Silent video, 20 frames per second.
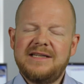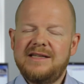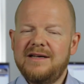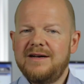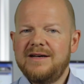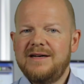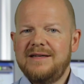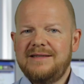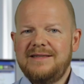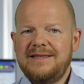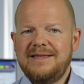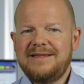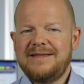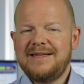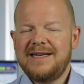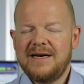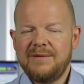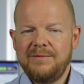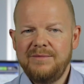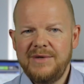da ja die
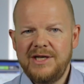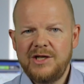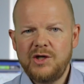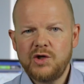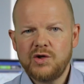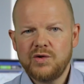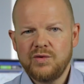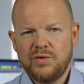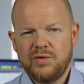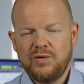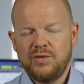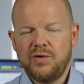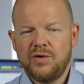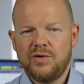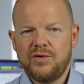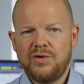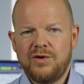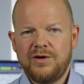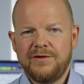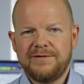
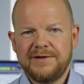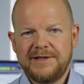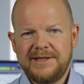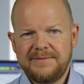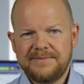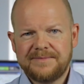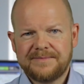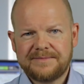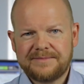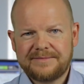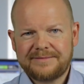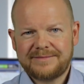Terminstrukturkurve